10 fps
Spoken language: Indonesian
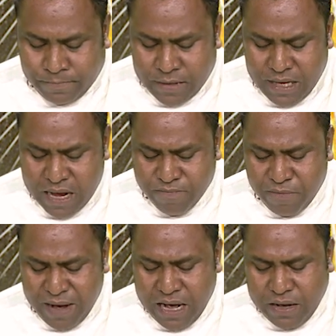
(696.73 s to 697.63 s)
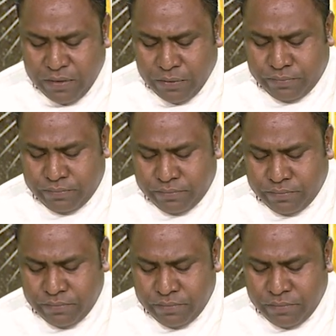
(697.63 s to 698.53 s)
Ia momento
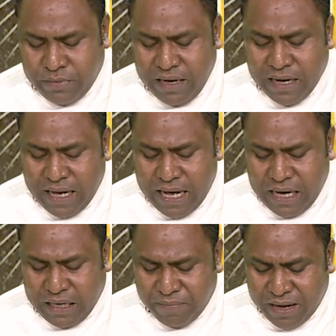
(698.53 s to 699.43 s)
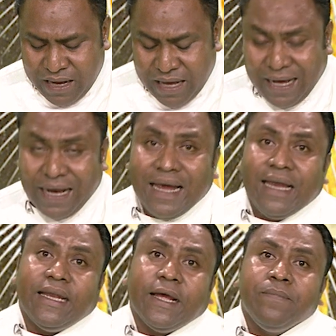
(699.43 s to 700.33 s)
idane itabele hare katak